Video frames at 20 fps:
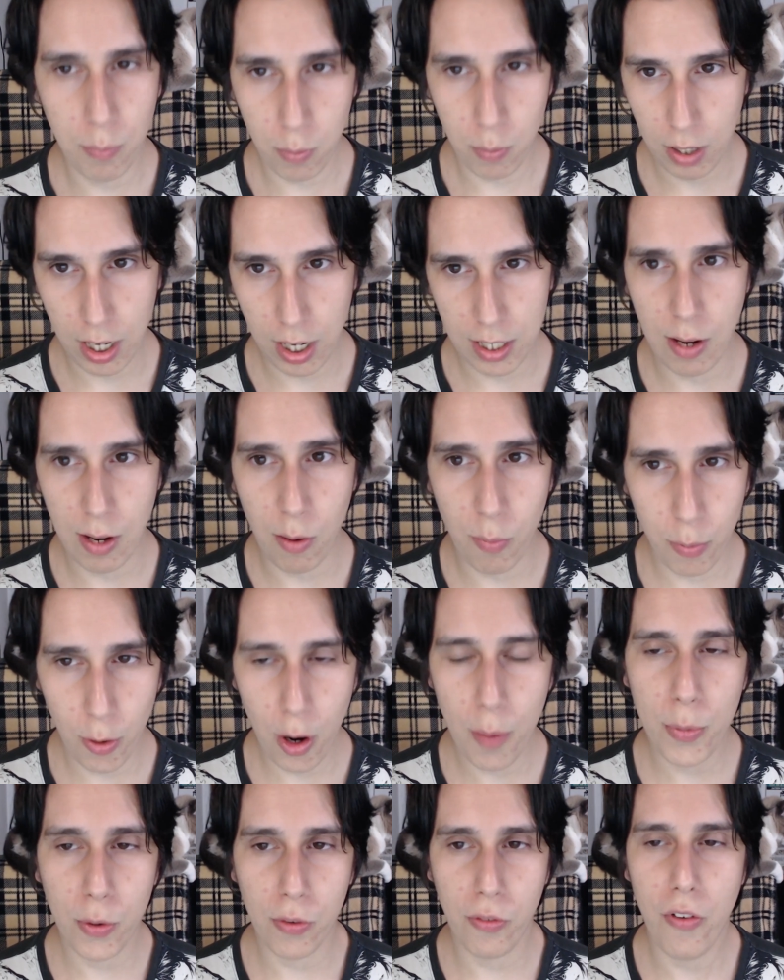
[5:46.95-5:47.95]
Quer dizer, é o
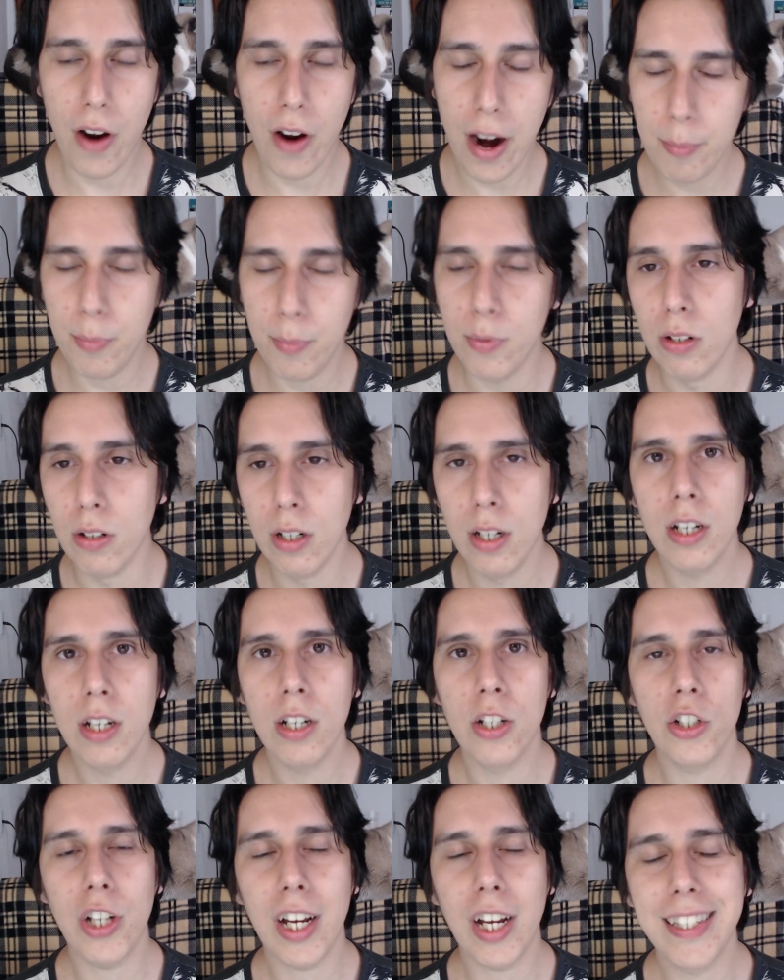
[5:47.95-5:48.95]
próprio verbo
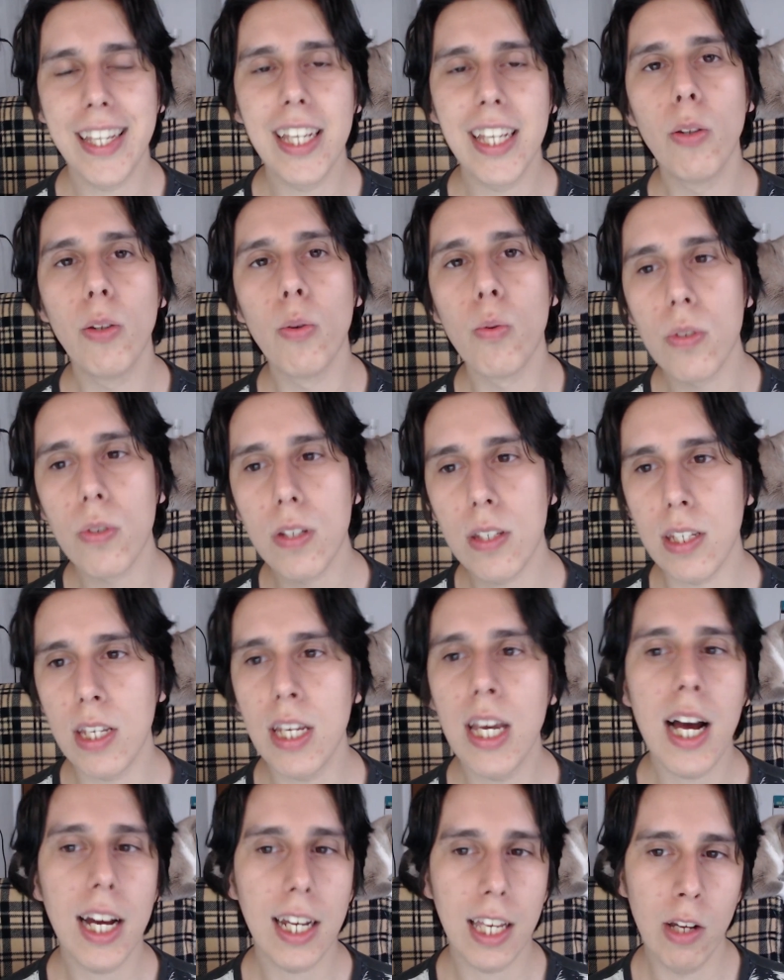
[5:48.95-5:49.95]
já
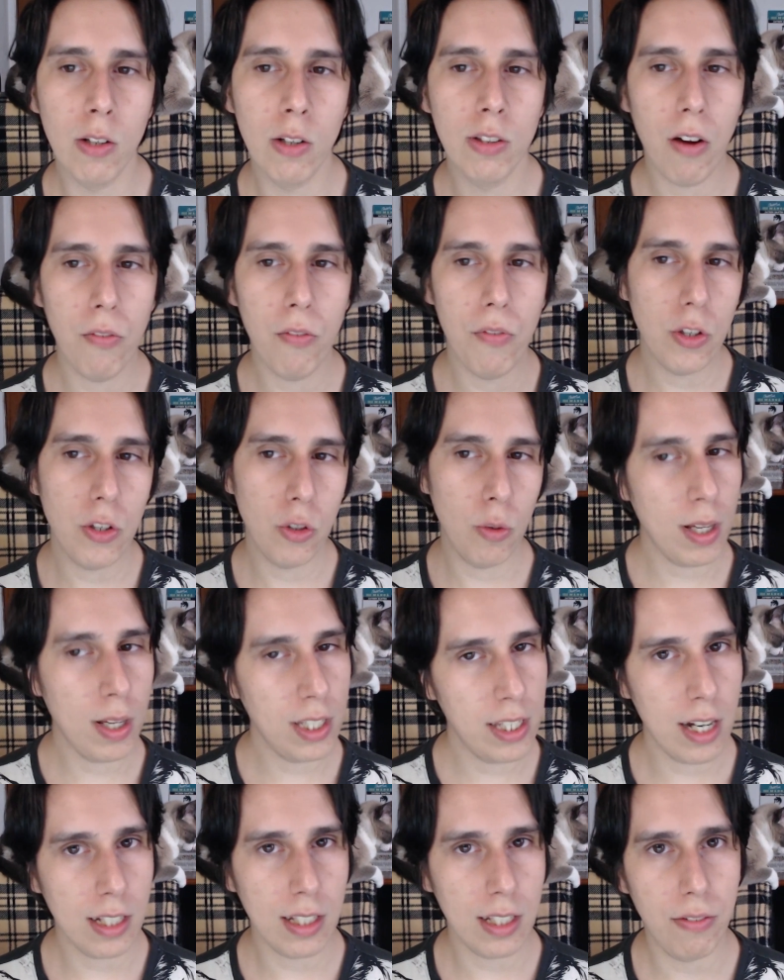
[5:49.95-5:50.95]
denuncia aqui talvez uma
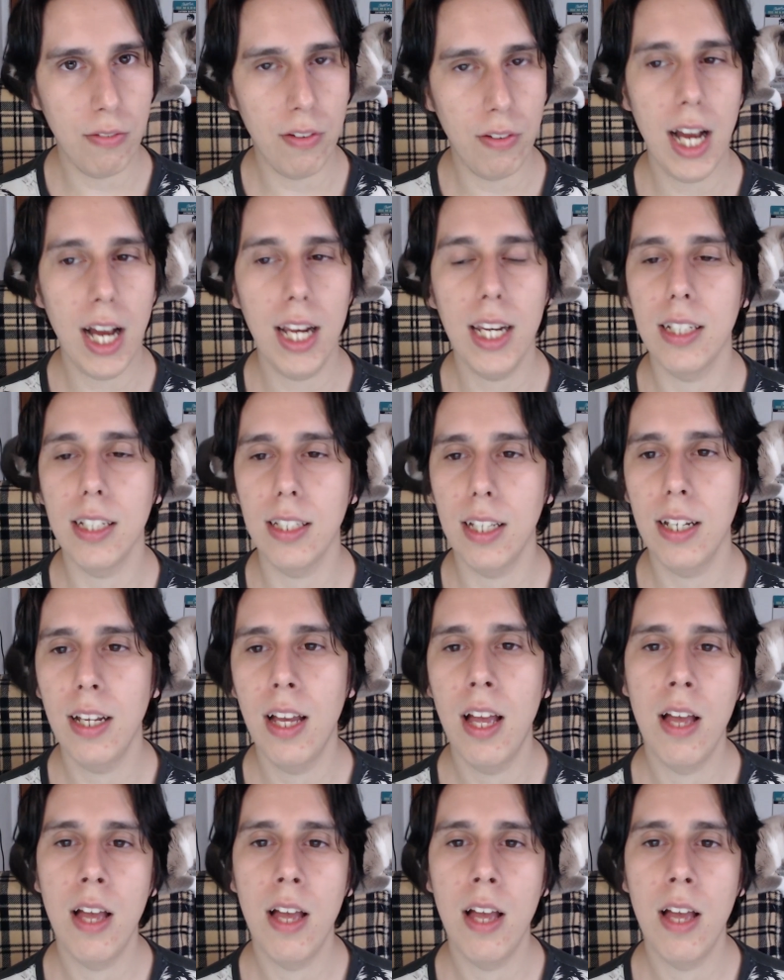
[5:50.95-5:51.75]
certa falha, né?